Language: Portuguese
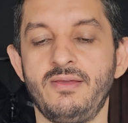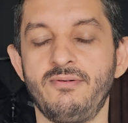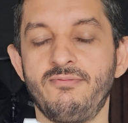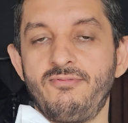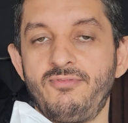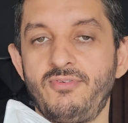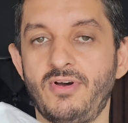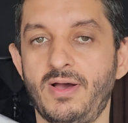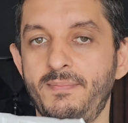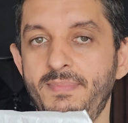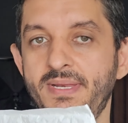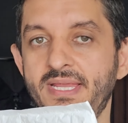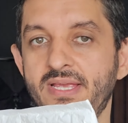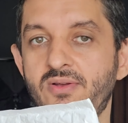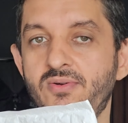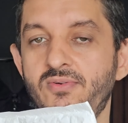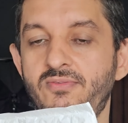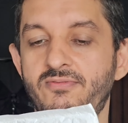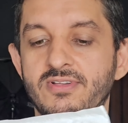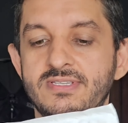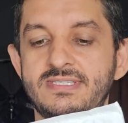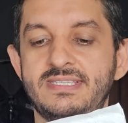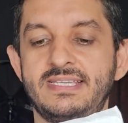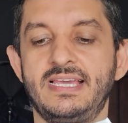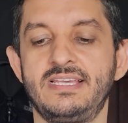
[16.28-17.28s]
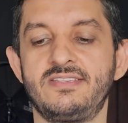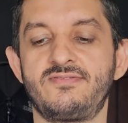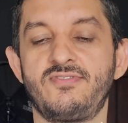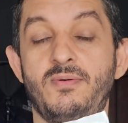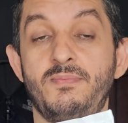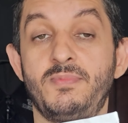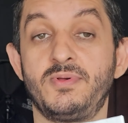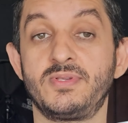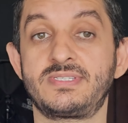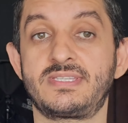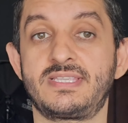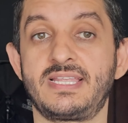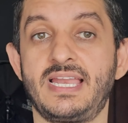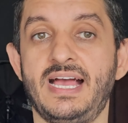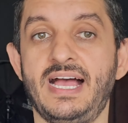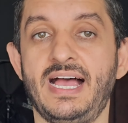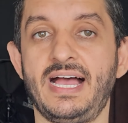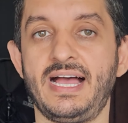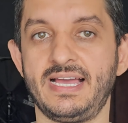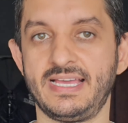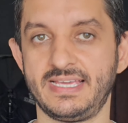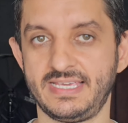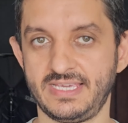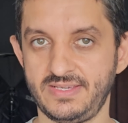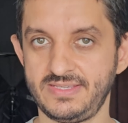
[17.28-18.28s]
Vou abrir com vocês, vou
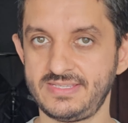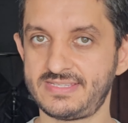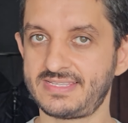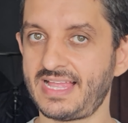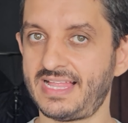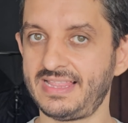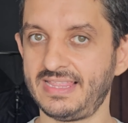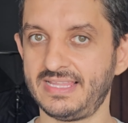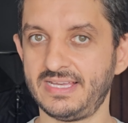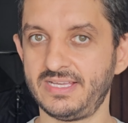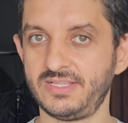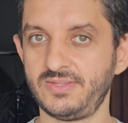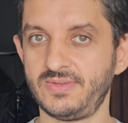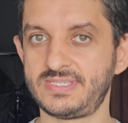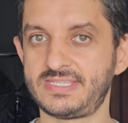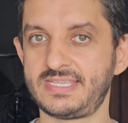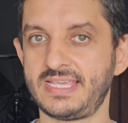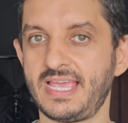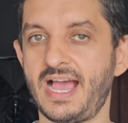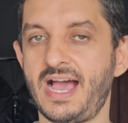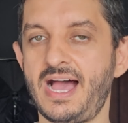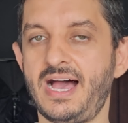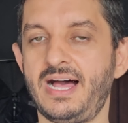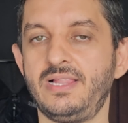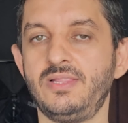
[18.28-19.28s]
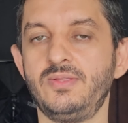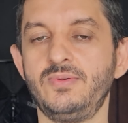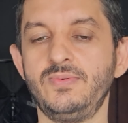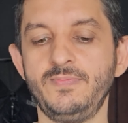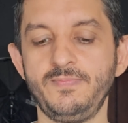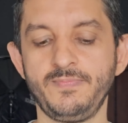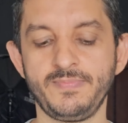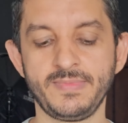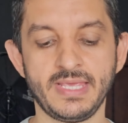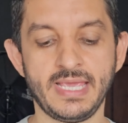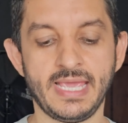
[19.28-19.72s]
mostrar instalando esse ralo.